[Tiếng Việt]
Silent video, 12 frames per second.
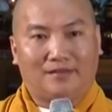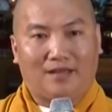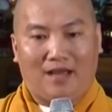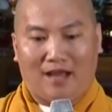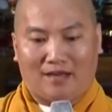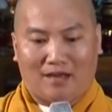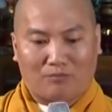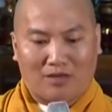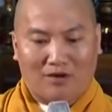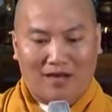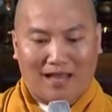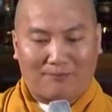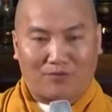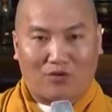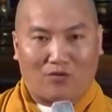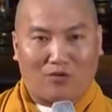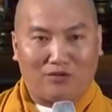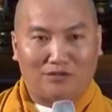Cái hành động này nó làm
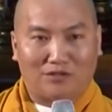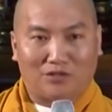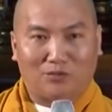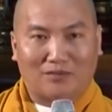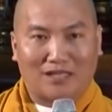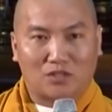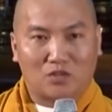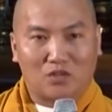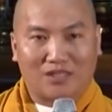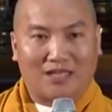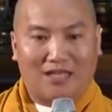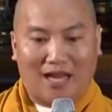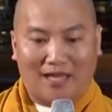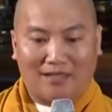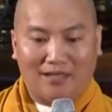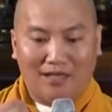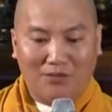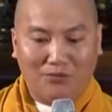cho con người chúng ta suy nghĩ lại.
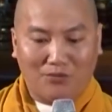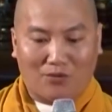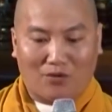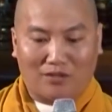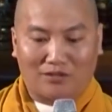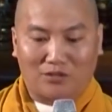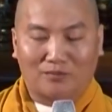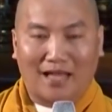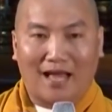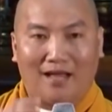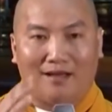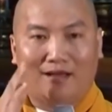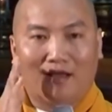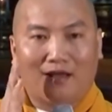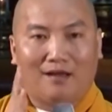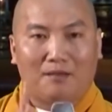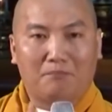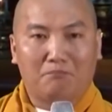Nếu con người chúng ta
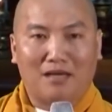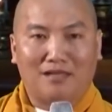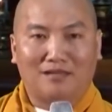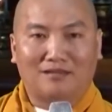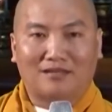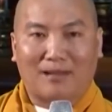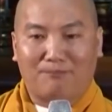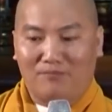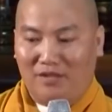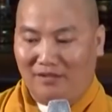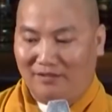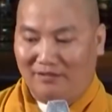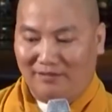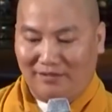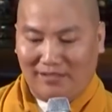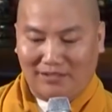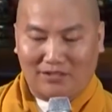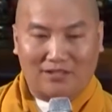bình tâm với những
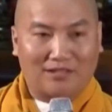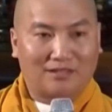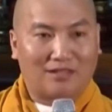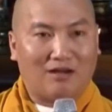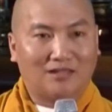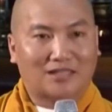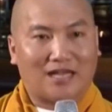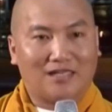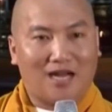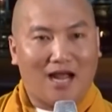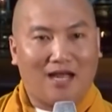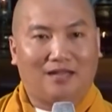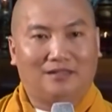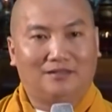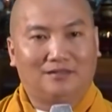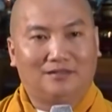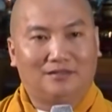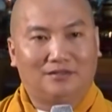cái chuyện đó xảy ra,
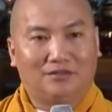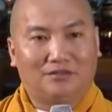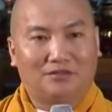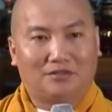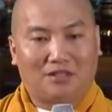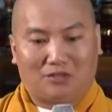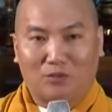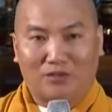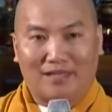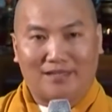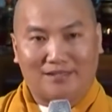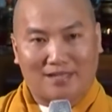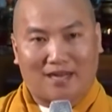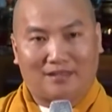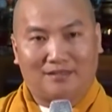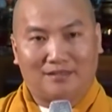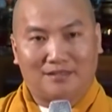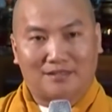thì tôi nghĩ rằng
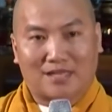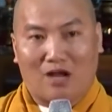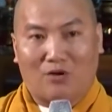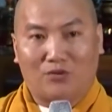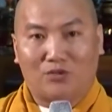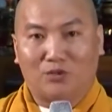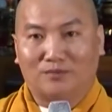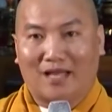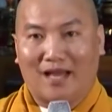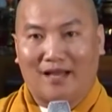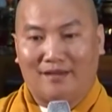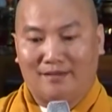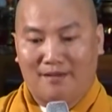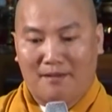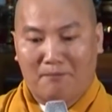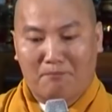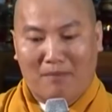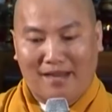xã hội chúng ta
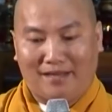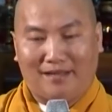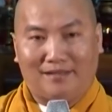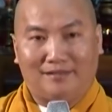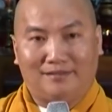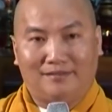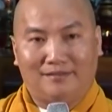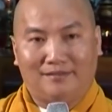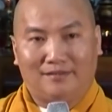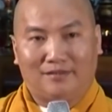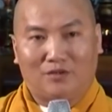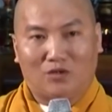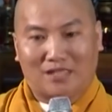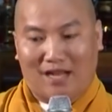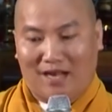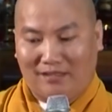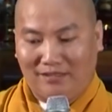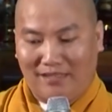mai này nó sẽ
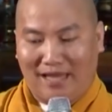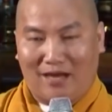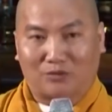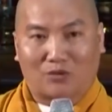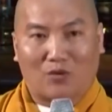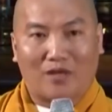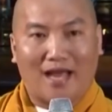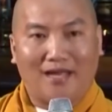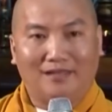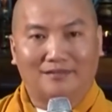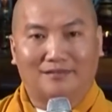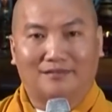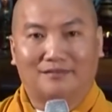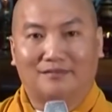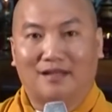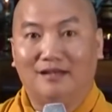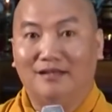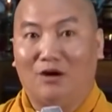lấn vào tội ác
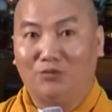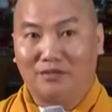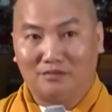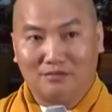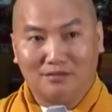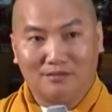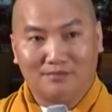tới đâu nữa.